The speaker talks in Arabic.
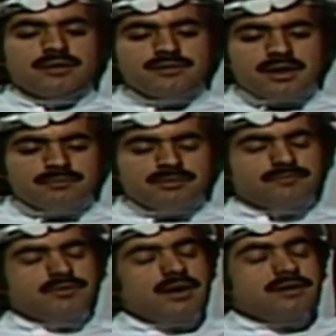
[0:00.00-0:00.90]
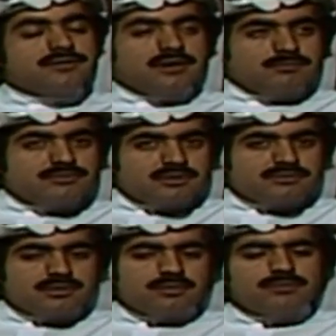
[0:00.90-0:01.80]
دائما في حاجه الى
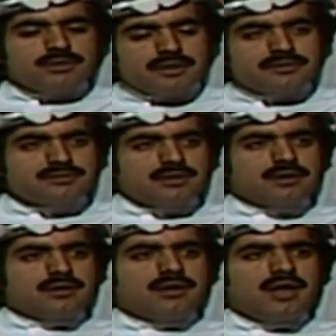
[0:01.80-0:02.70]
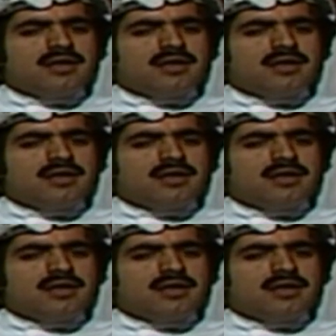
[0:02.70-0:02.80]
مسلسل يومي كان يختار